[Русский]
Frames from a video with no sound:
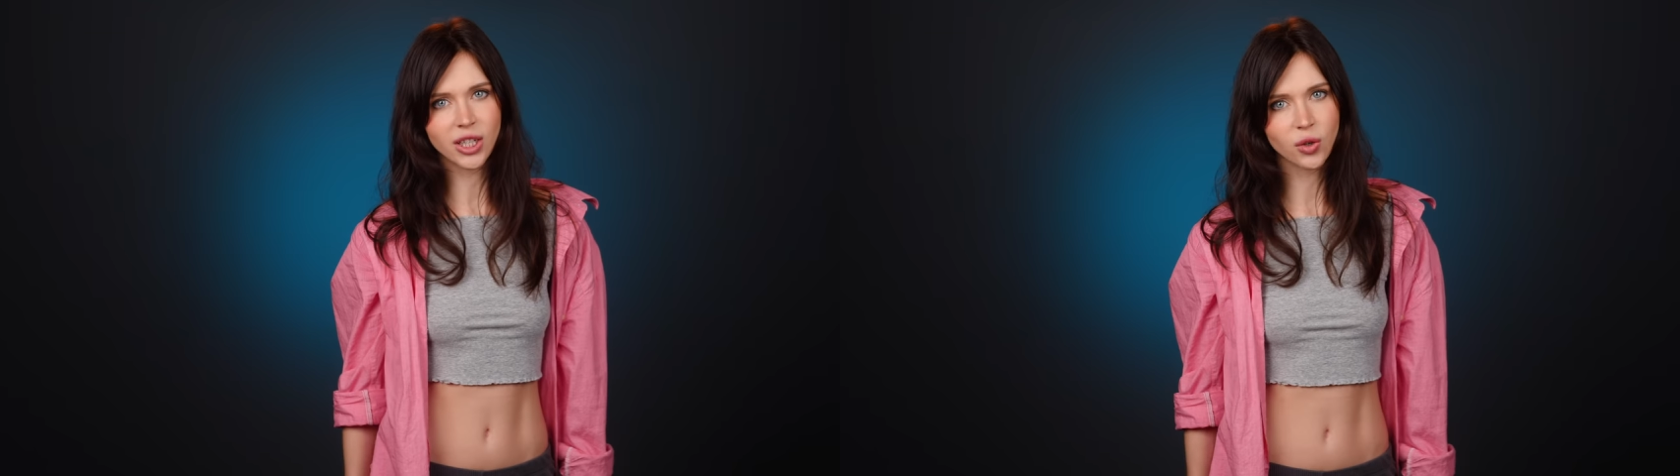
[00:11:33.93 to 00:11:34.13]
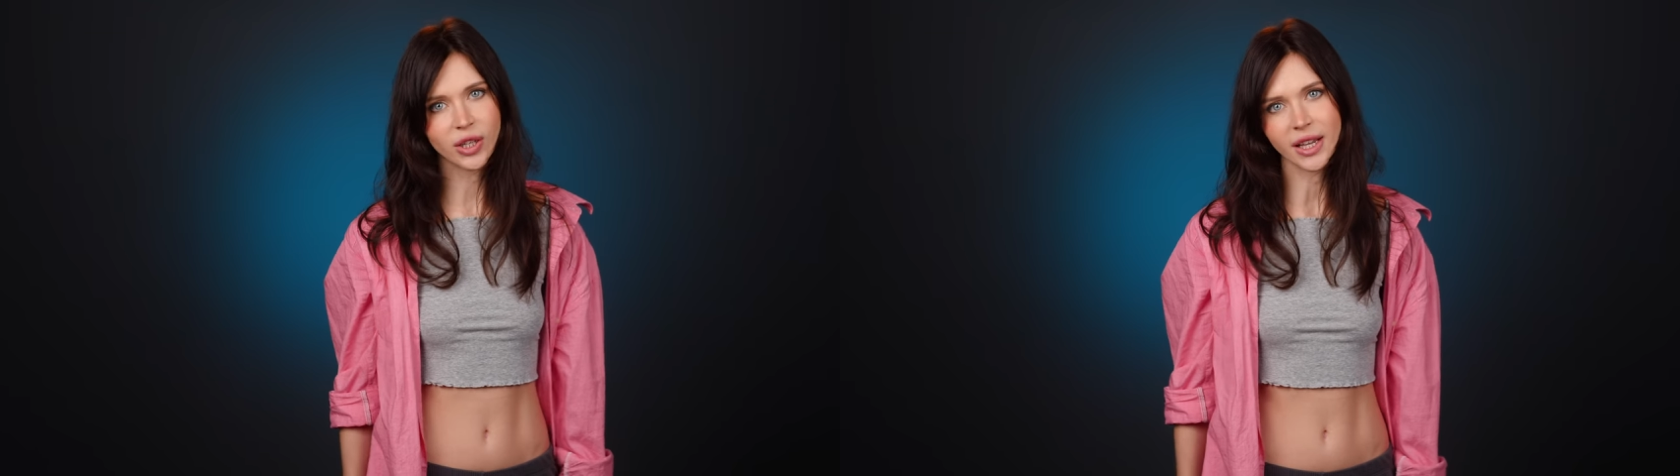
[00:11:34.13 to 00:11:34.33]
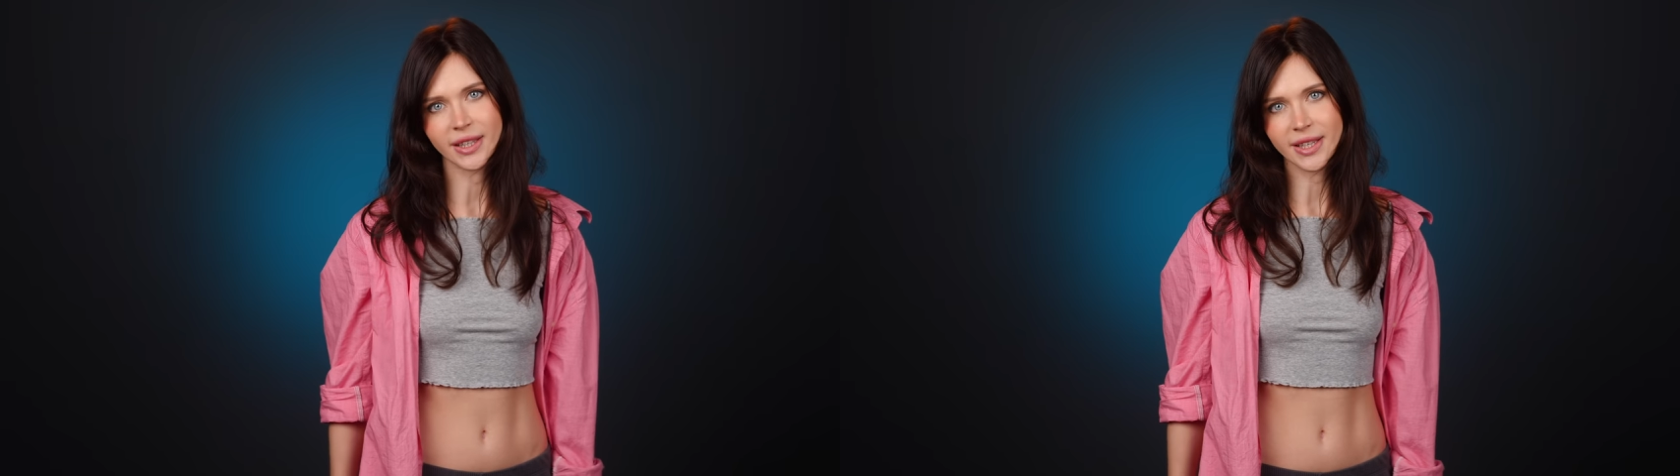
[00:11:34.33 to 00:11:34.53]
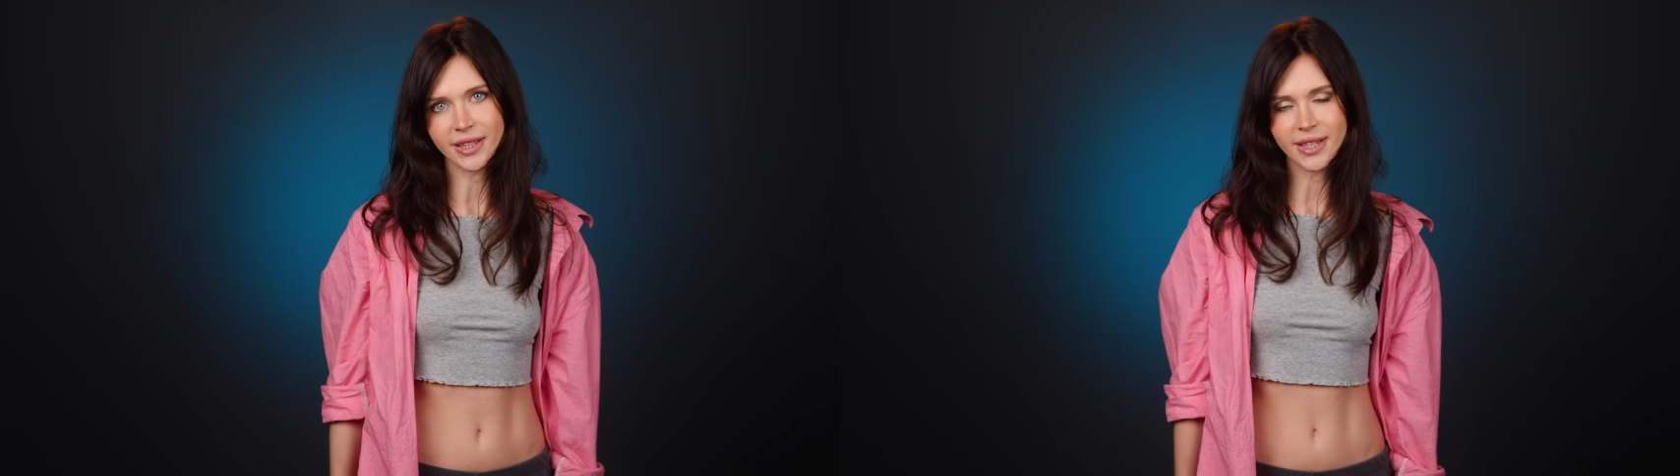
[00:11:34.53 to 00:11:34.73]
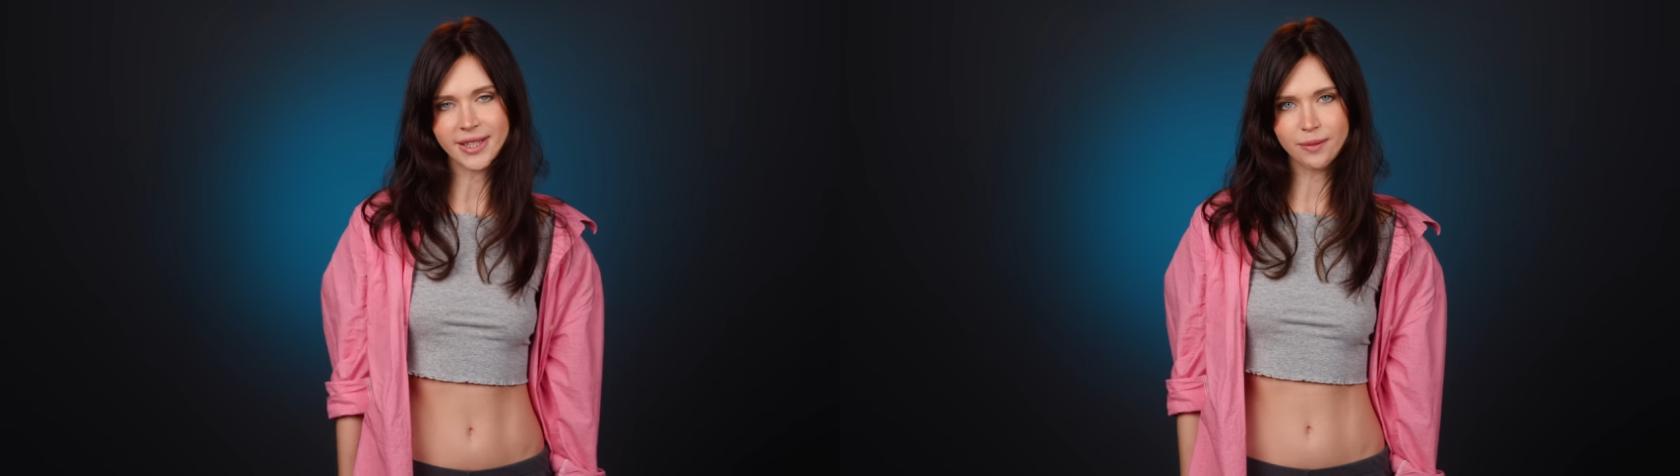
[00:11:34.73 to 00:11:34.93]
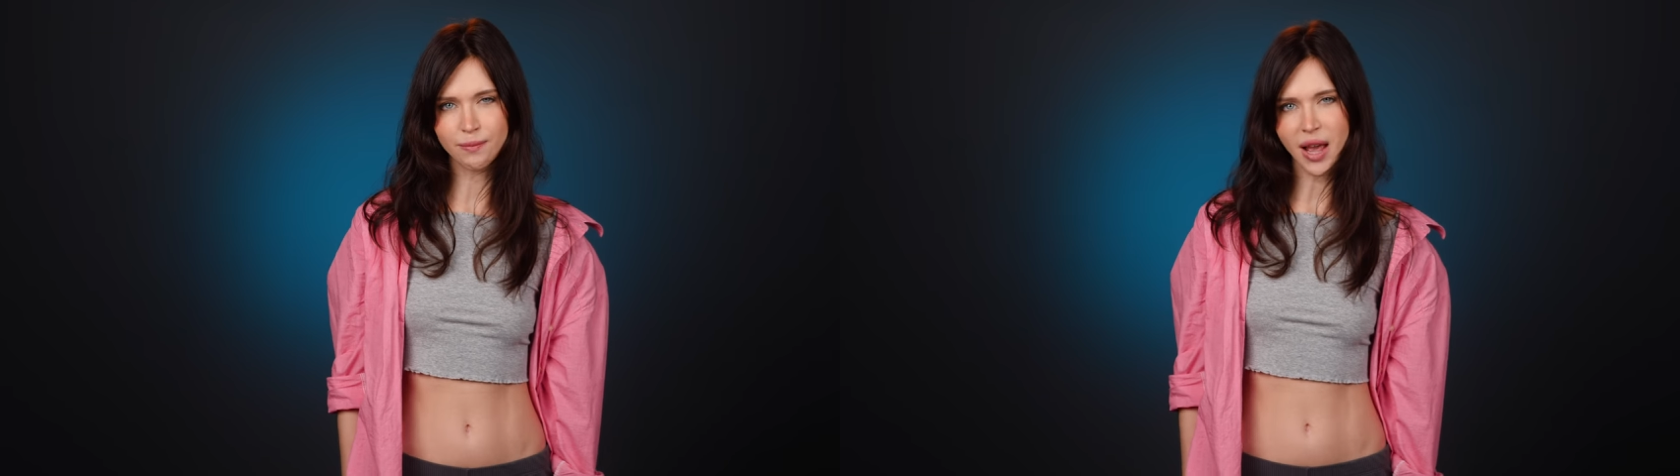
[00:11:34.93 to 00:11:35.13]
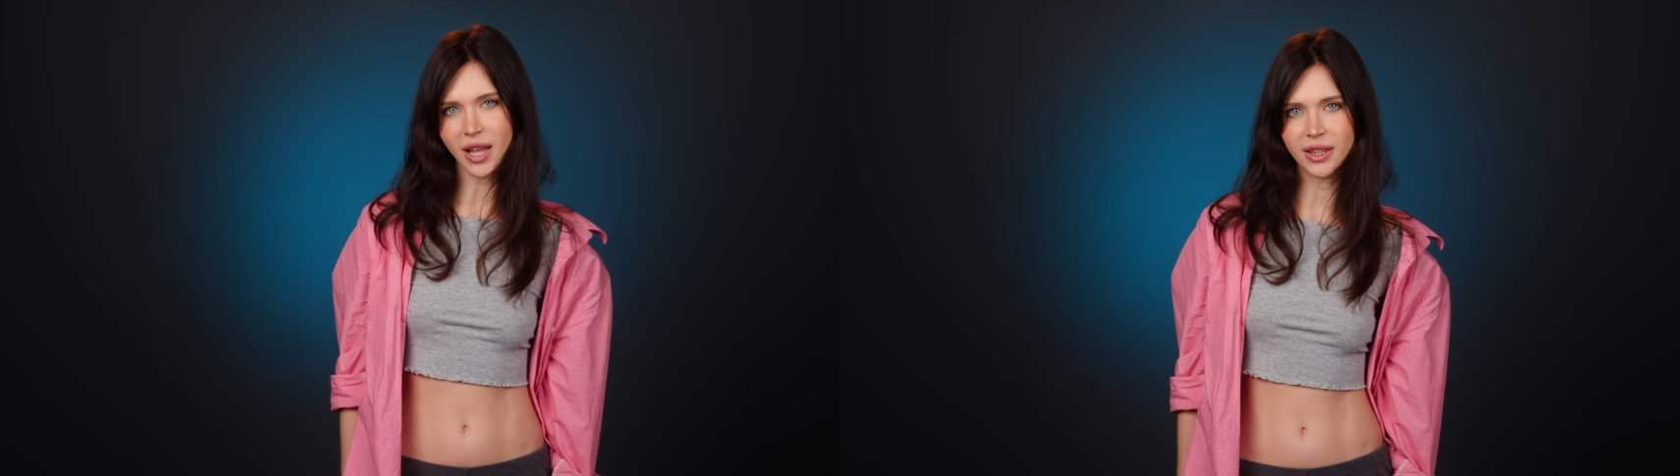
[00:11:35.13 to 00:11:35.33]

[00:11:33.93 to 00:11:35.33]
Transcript: игрульки это не для тебя,